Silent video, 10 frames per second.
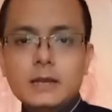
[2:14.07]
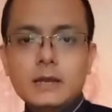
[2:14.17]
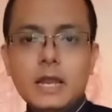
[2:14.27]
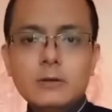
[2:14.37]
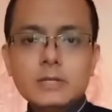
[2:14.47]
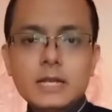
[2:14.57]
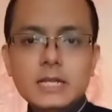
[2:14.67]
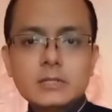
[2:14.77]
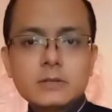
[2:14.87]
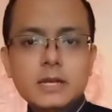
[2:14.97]
Lalu
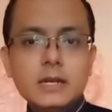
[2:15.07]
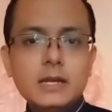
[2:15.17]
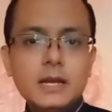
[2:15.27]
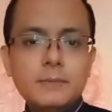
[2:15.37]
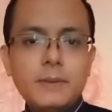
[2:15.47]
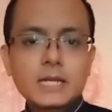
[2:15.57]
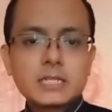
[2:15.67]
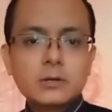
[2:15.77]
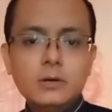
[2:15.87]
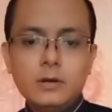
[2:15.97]
saya lanjutkan dengan bar
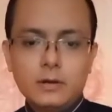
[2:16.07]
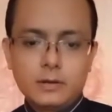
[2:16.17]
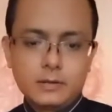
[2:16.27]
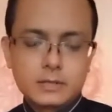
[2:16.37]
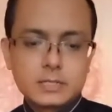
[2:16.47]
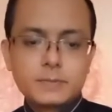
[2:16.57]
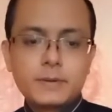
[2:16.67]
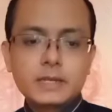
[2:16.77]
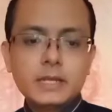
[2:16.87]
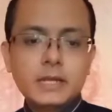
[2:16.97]
stool.
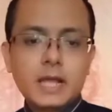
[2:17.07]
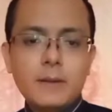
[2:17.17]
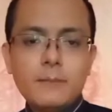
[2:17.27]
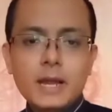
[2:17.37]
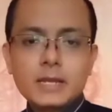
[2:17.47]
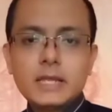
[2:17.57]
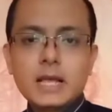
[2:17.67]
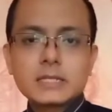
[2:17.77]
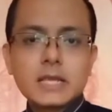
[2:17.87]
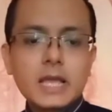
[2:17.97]
Seperti gambar
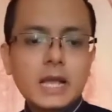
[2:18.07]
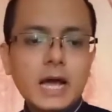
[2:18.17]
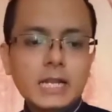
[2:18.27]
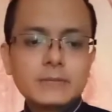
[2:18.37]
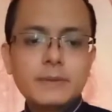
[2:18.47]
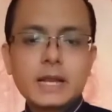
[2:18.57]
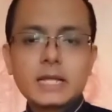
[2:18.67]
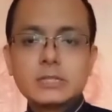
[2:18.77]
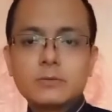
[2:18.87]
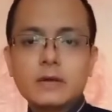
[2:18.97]
yang saya garis
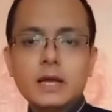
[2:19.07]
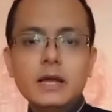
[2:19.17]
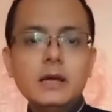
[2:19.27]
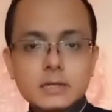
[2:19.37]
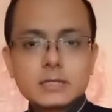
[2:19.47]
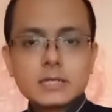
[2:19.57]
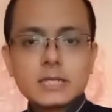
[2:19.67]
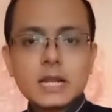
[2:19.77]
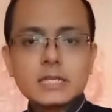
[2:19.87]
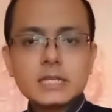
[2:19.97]
merah juga,
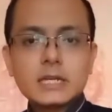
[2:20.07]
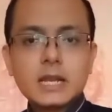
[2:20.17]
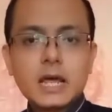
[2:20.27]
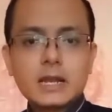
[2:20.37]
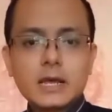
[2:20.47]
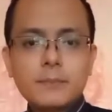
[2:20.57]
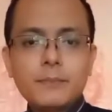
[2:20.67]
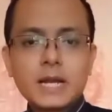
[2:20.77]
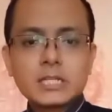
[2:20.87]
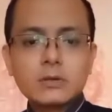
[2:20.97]
secara sederhana
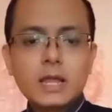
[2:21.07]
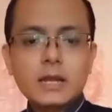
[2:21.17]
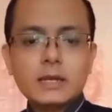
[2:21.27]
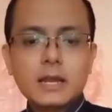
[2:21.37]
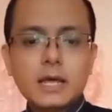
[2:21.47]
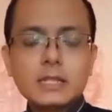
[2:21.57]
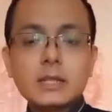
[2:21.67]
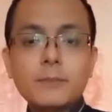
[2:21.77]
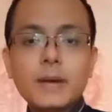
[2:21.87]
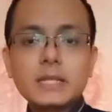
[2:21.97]
bar stool adalah
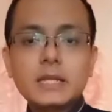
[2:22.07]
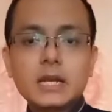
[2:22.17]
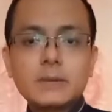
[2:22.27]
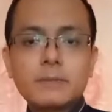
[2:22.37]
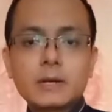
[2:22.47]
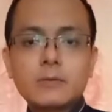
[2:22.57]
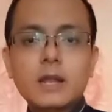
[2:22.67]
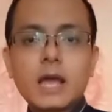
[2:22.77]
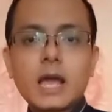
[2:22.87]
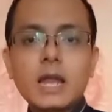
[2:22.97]
tempat yang
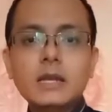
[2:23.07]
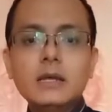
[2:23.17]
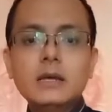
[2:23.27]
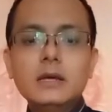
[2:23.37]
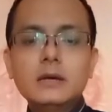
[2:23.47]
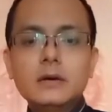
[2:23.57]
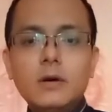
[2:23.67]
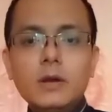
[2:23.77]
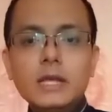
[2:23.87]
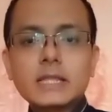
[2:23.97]
dipergunakan
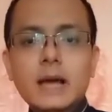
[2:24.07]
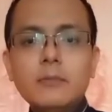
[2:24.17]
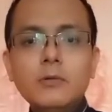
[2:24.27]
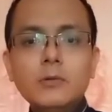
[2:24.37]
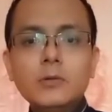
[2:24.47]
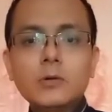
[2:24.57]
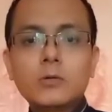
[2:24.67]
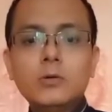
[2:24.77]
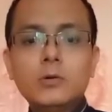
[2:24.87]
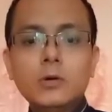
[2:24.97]
oleh tamu
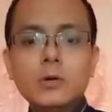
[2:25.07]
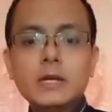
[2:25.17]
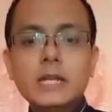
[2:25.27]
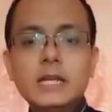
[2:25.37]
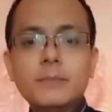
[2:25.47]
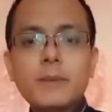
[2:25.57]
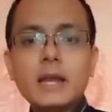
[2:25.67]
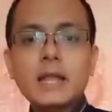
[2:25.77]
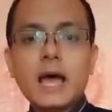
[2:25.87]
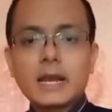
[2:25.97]
untuk duduk di
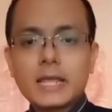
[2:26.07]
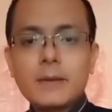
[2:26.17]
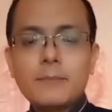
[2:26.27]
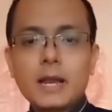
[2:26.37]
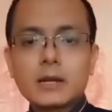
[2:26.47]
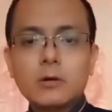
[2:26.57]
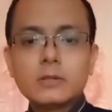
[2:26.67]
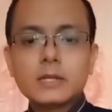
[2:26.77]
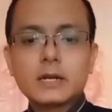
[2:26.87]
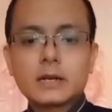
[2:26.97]
depan area bar
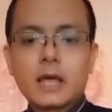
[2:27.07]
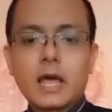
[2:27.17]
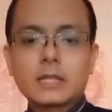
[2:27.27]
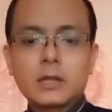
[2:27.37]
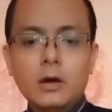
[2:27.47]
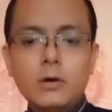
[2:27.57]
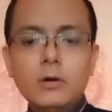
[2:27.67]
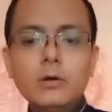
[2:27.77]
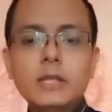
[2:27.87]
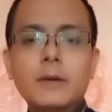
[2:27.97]
counter
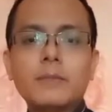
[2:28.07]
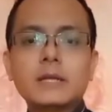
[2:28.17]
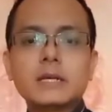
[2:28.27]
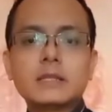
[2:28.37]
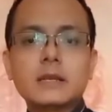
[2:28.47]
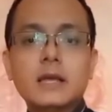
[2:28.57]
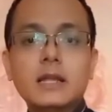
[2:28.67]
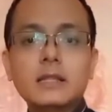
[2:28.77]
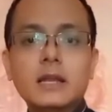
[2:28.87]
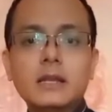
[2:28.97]
atau yang biasa
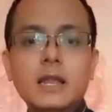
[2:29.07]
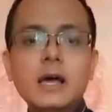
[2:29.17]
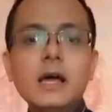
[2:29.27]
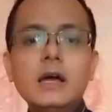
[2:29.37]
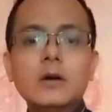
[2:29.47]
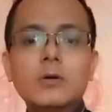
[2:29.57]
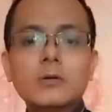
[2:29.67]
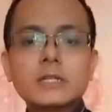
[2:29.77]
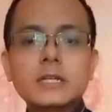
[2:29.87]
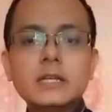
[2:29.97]
terlihat adalah
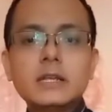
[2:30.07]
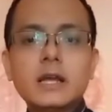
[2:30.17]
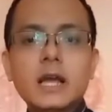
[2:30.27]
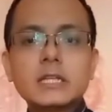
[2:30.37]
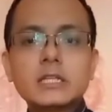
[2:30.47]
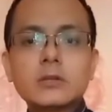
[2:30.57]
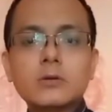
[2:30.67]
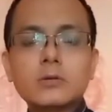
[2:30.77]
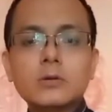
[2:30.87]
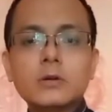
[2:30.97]
kursi dengan
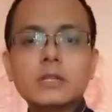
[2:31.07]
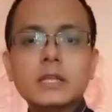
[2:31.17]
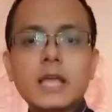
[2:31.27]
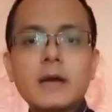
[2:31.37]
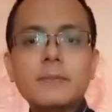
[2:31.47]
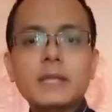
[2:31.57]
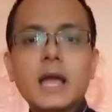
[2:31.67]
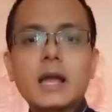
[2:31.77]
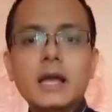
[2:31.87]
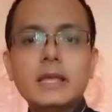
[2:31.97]
struktur tiang
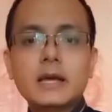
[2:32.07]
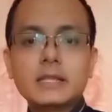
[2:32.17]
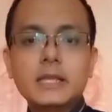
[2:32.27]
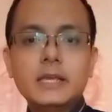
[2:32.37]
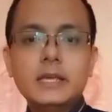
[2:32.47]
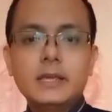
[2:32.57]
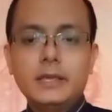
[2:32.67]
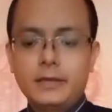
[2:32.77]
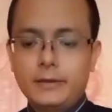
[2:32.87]
penyangga yang tinggi.